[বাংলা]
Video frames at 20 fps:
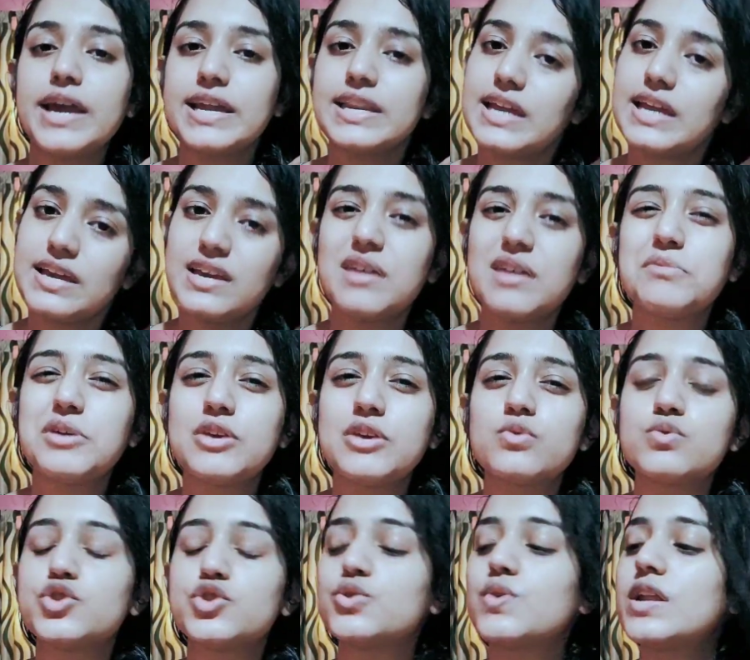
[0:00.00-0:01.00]
এটাই আমি
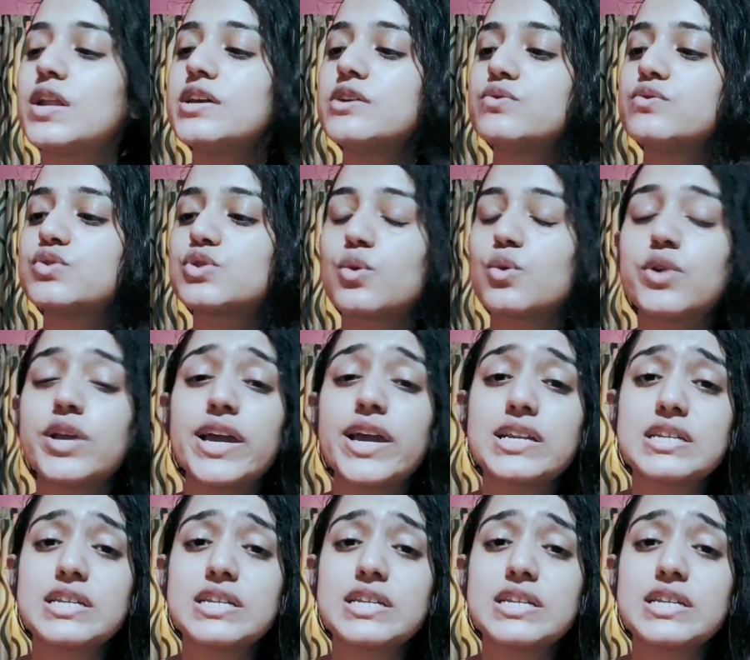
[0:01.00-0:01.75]
ইউজুয়ালি ইউজ করি